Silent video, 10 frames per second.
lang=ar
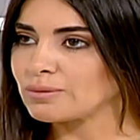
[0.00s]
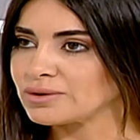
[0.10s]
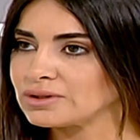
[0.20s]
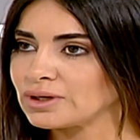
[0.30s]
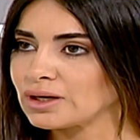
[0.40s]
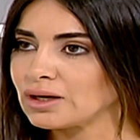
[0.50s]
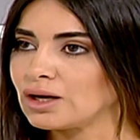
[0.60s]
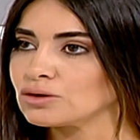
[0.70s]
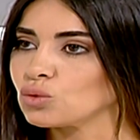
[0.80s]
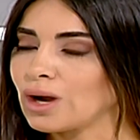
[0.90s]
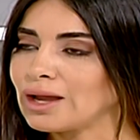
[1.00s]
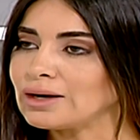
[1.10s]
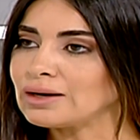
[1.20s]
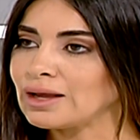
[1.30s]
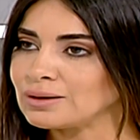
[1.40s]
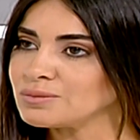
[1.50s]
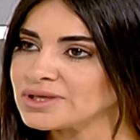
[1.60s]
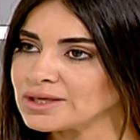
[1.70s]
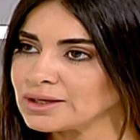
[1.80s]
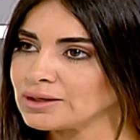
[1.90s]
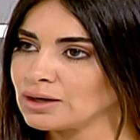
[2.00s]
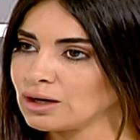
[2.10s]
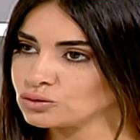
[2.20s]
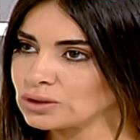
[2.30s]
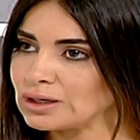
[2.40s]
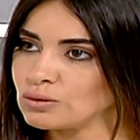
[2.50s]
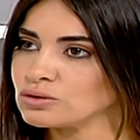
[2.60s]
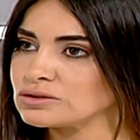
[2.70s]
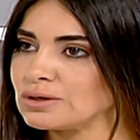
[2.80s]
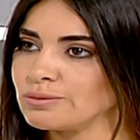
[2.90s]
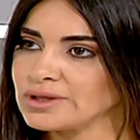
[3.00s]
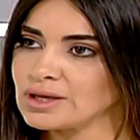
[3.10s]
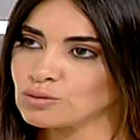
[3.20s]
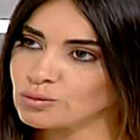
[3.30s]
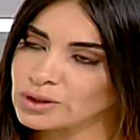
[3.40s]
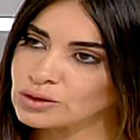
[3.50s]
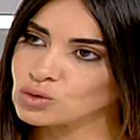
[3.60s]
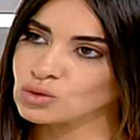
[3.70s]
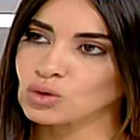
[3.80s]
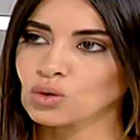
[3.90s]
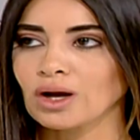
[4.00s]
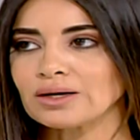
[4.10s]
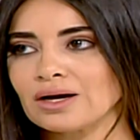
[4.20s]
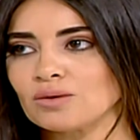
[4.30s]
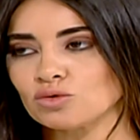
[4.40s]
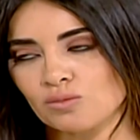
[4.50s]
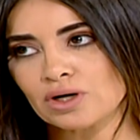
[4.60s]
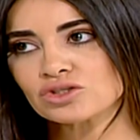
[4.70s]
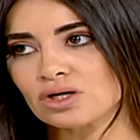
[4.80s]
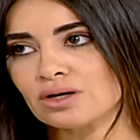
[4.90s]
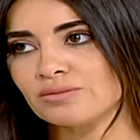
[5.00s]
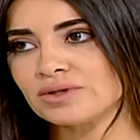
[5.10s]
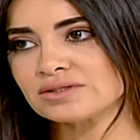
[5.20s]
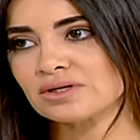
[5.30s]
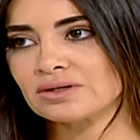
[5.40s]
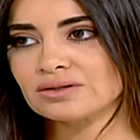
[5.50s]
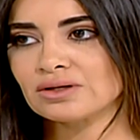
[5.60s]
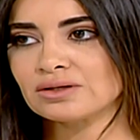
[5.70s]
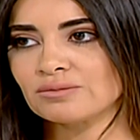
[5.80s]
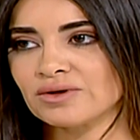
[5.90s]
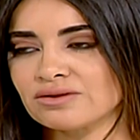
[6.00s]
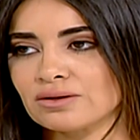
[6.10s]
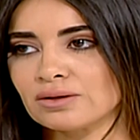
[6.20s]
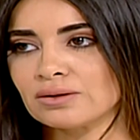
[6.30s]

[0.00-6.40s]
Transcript: بالدخان وهل المياه او تلوث المياه ممكن يكون له علاقه مباشره بسرطان المثانه